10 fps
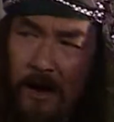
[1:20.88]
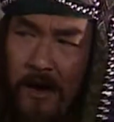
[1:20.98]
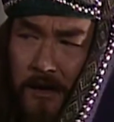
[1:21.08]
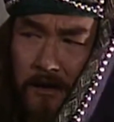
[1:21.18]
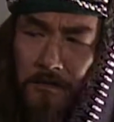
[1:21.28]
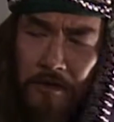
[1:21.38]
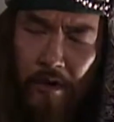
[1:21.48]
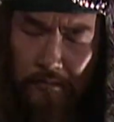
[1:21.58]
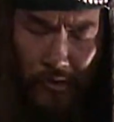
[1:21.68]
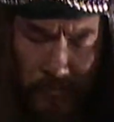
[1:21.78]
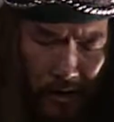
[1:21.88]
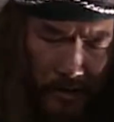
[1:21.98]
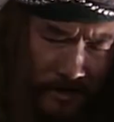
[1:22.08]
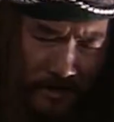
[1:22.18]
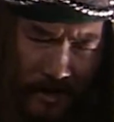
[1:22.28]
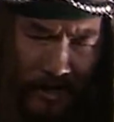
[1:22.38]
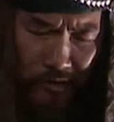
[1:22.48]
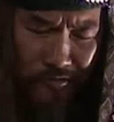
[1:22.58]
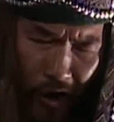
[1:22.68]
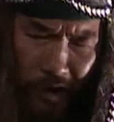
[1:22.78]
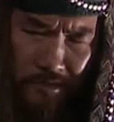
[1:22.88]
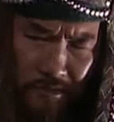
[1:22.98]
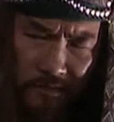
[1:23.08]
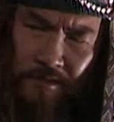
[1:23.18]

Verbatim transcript: ơi Kêu ta đừng có nói sao cô lại nói